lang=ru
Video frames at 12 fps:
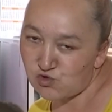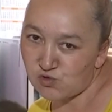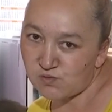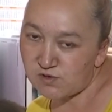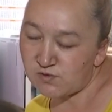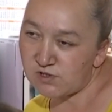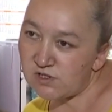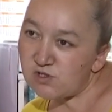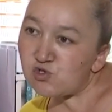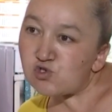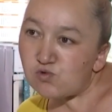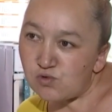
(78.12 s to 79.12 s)
лучше было, вот
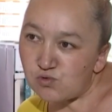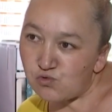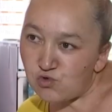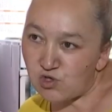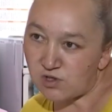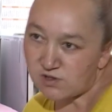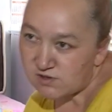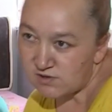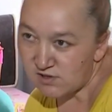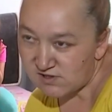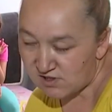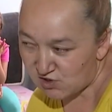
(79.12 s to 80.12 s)
дети из школы
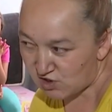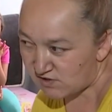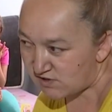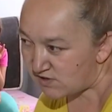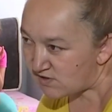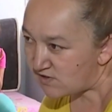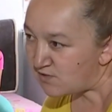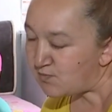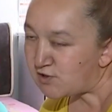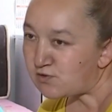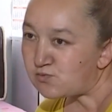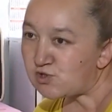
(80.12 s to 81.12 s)
учились, если честно сказать.
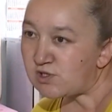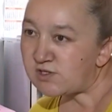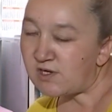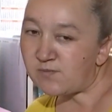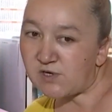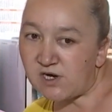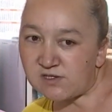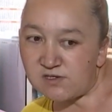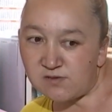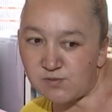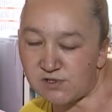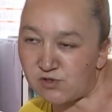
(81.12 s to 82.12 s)
Потому что там как
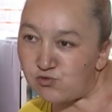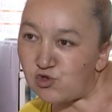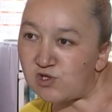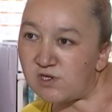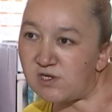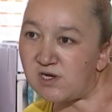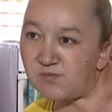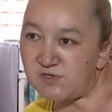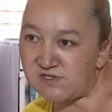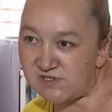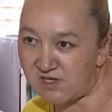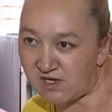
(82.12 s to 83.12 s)
не было, учителя
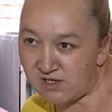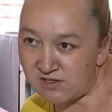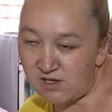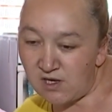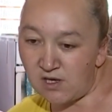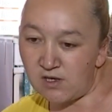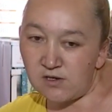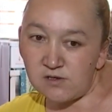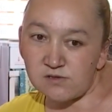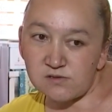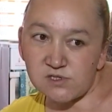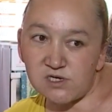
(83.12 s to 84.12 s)
объясняет.
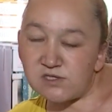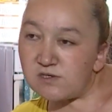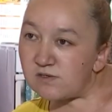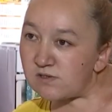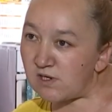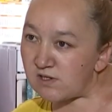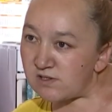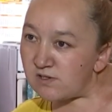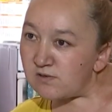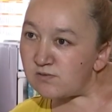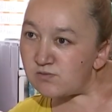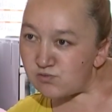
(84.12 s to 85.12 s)
Дети
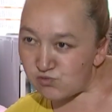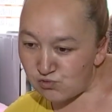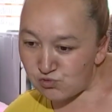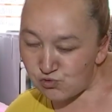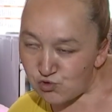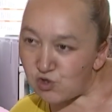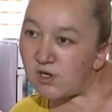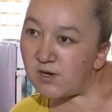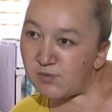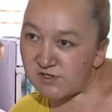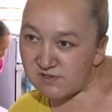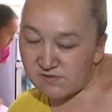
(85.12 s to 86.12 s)
как-то, ну, лучше
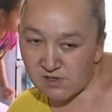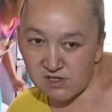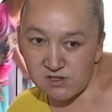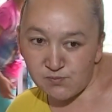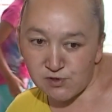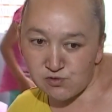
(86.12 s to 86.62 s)
образование